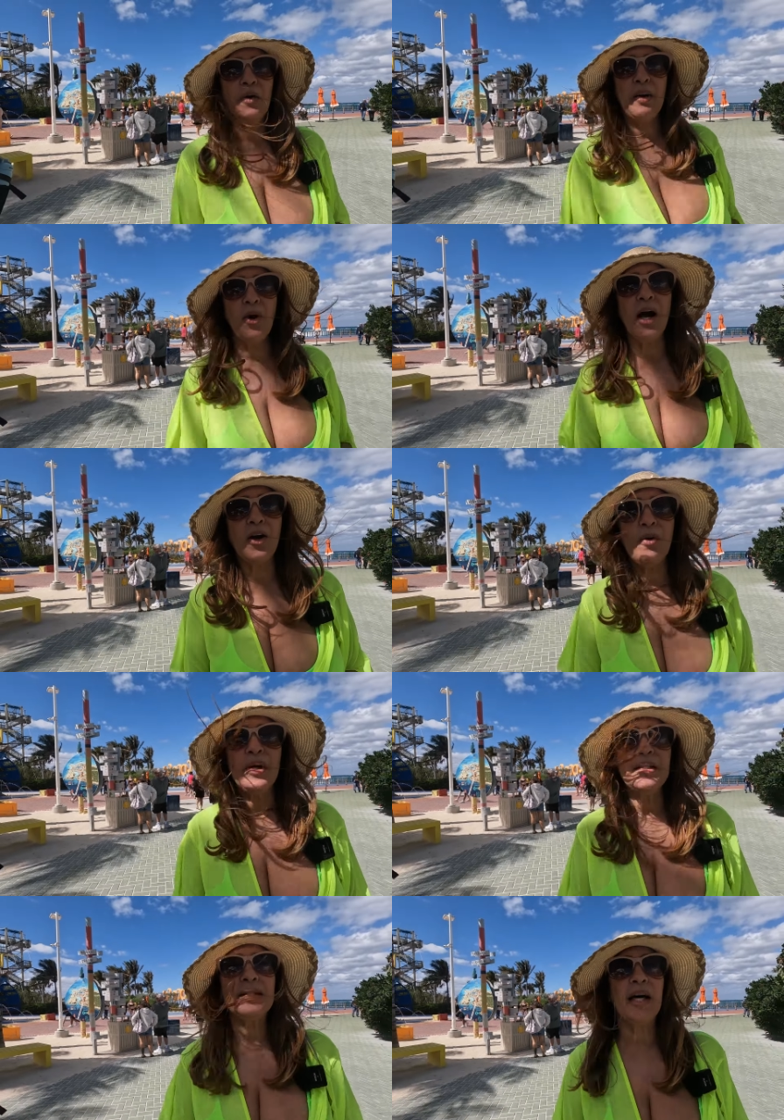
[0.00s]
vamos a
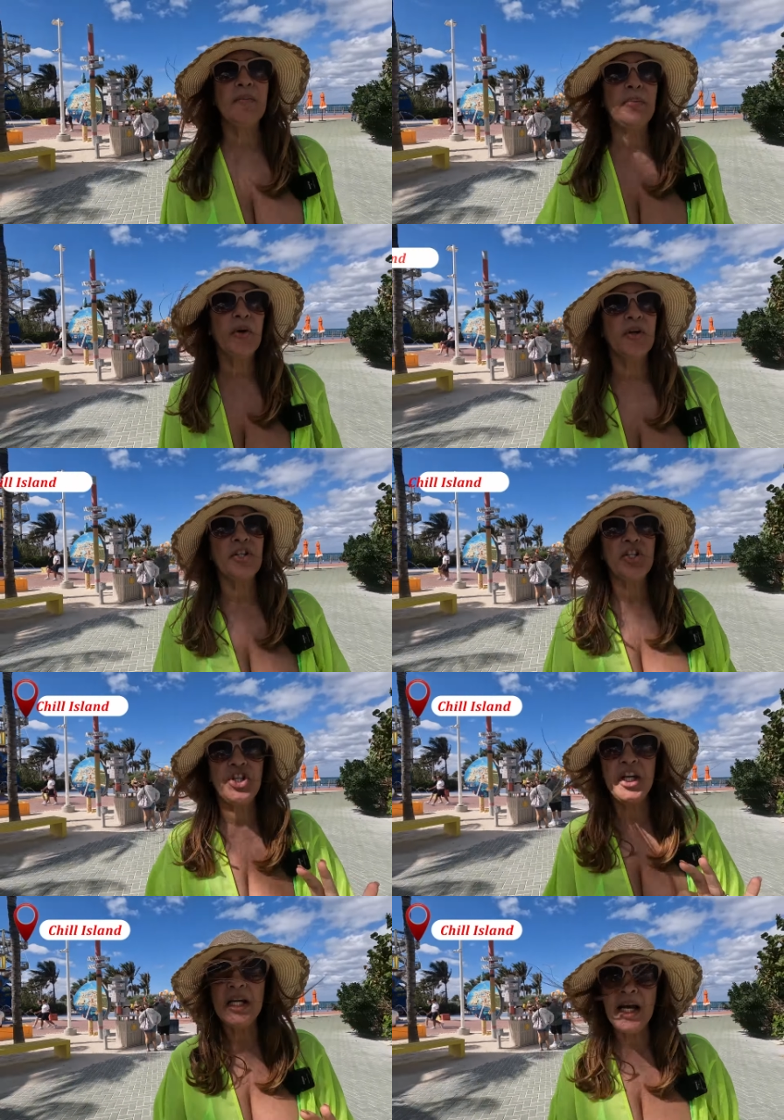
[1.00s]
comenzar por
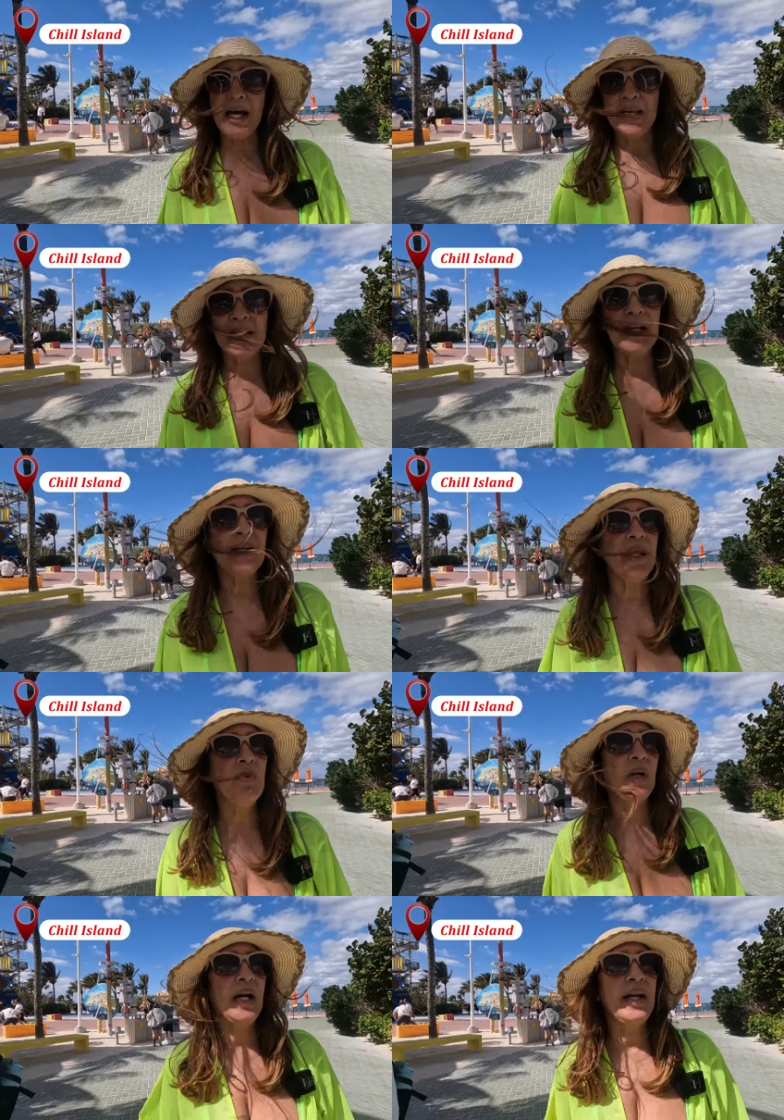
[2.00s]
Shield Island, que es
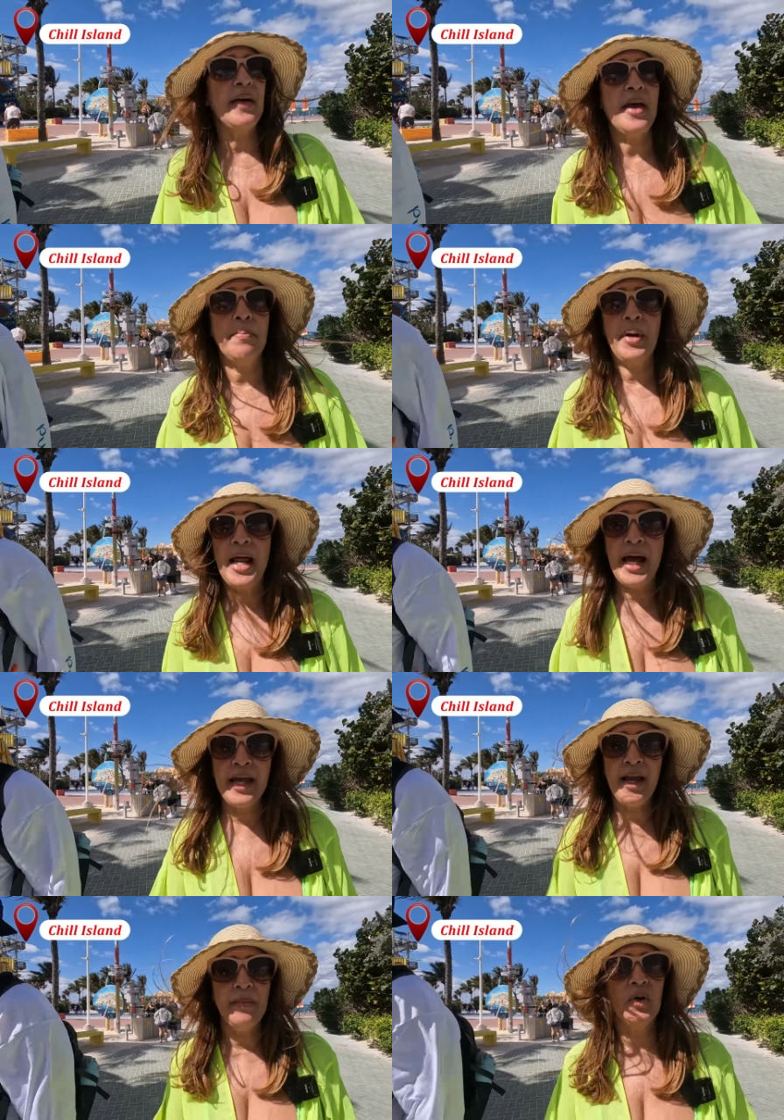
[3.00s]
un área de
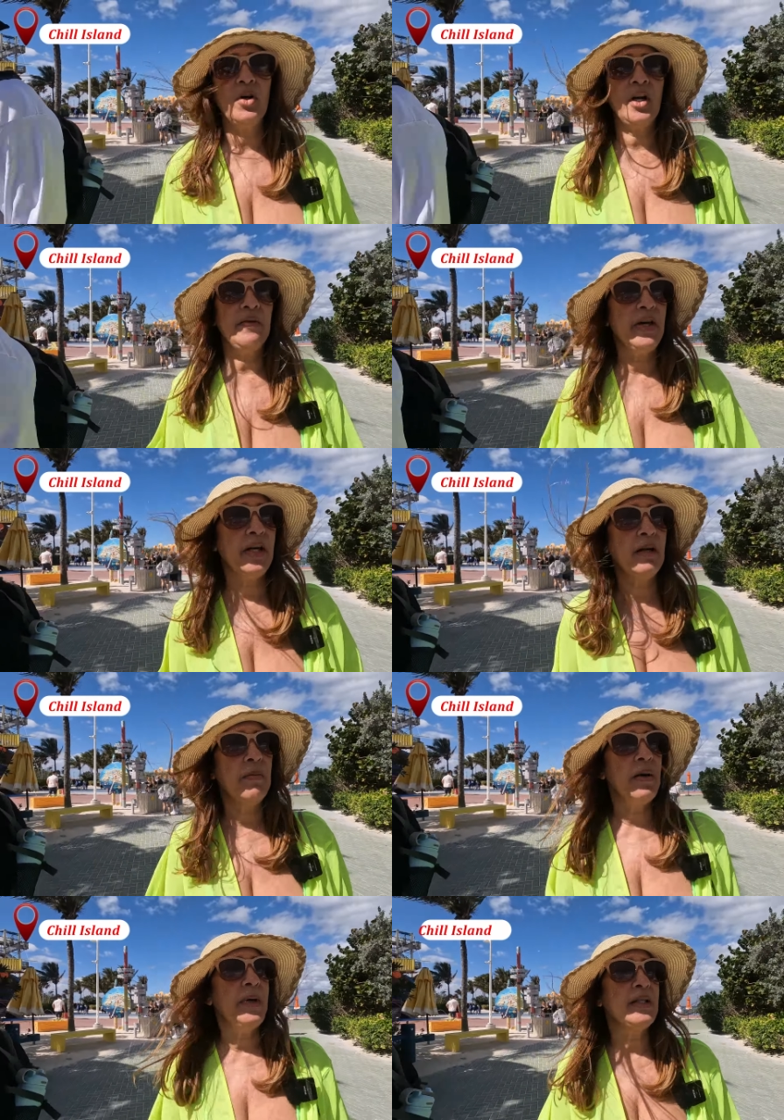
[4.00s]
playa, por lo que vi en el
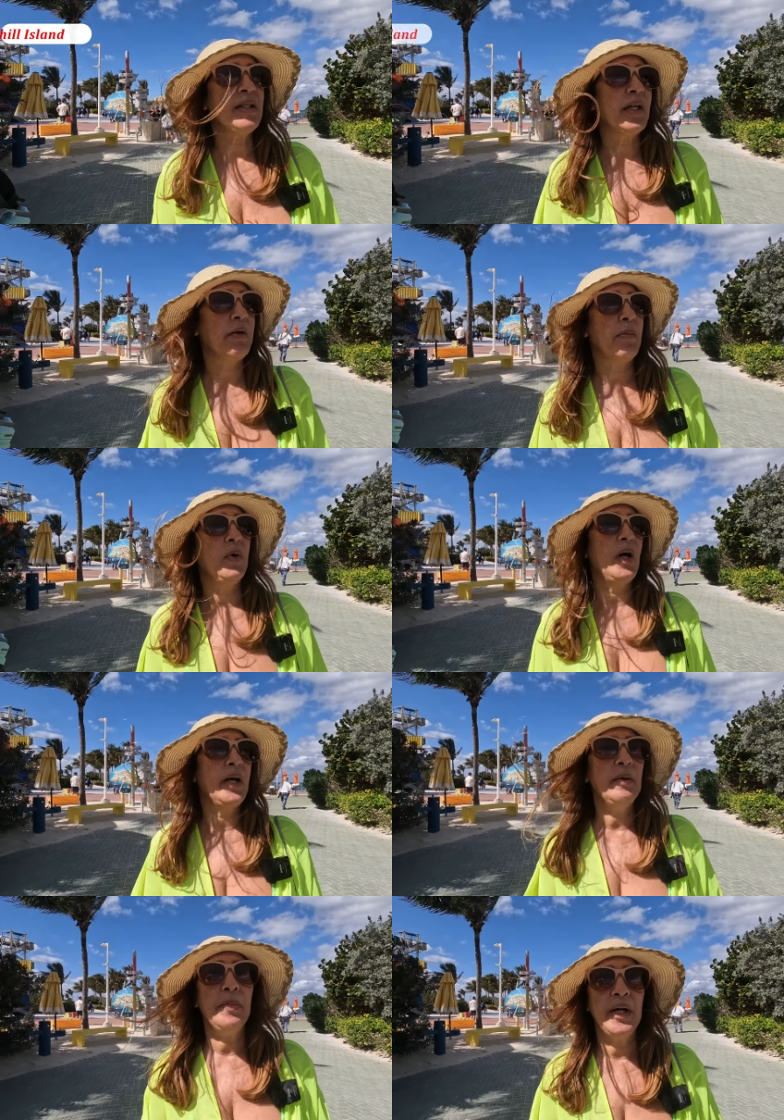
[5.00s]
mapa, así que vamos
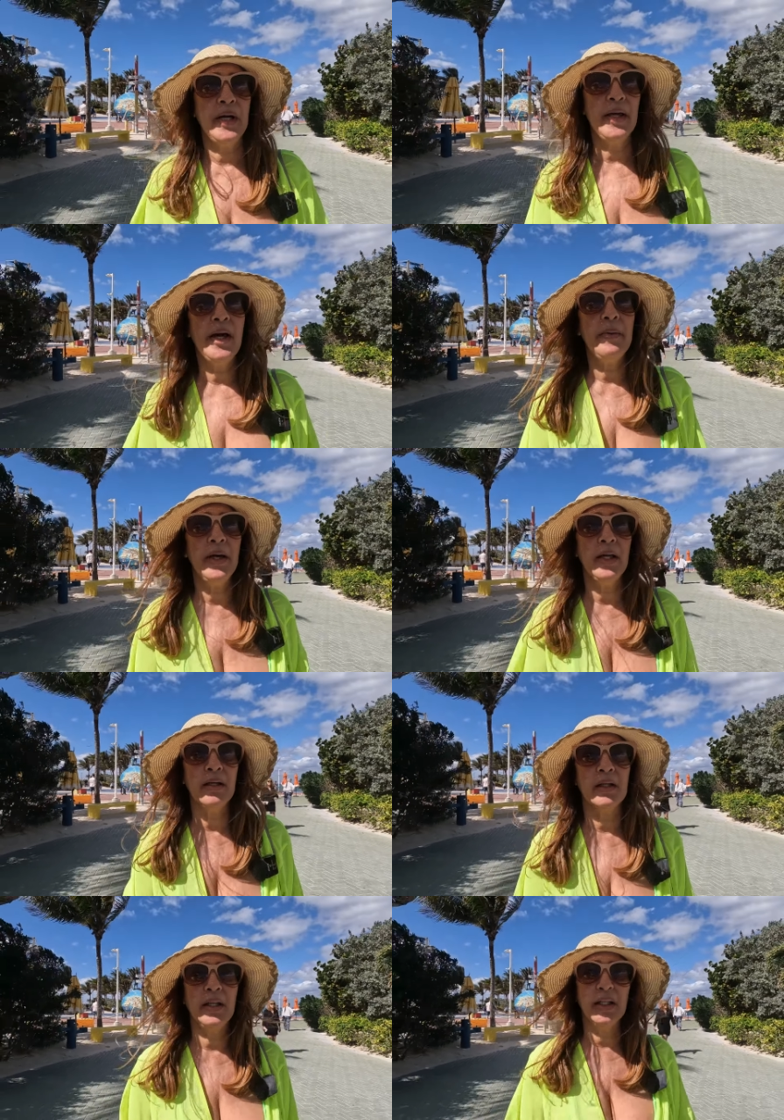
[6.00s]
a ir para allá a ver
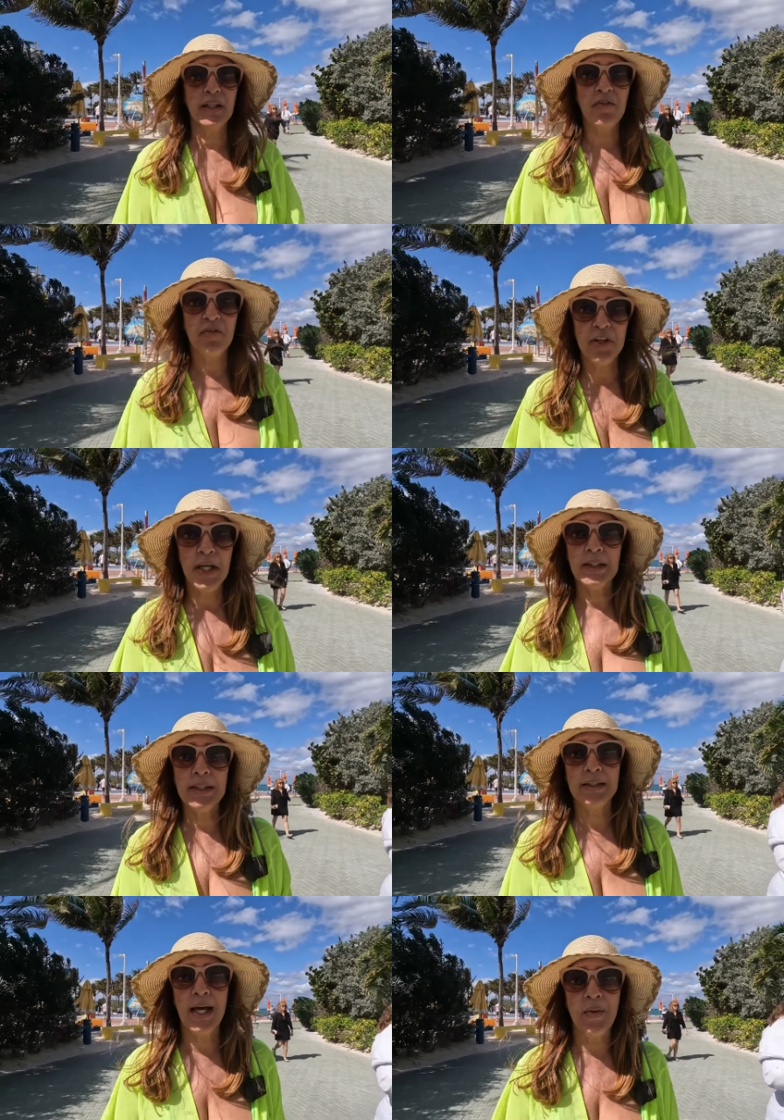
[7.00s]
qué tan fría está
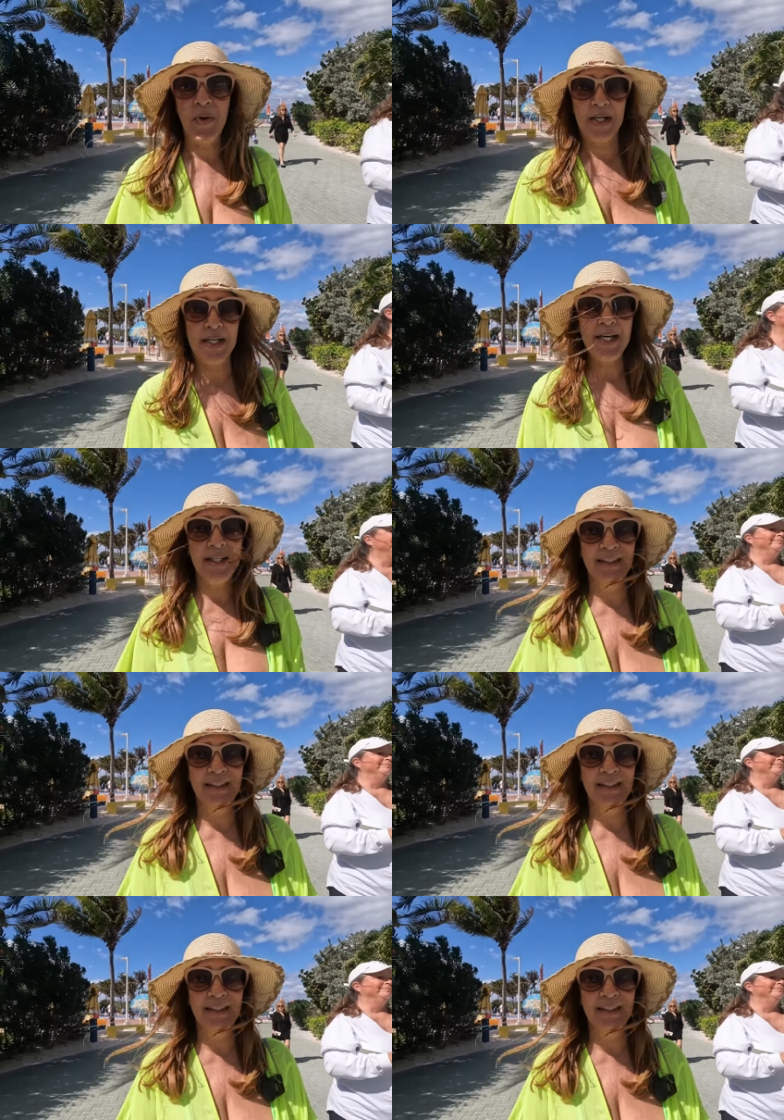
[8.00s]
esta agua aquí.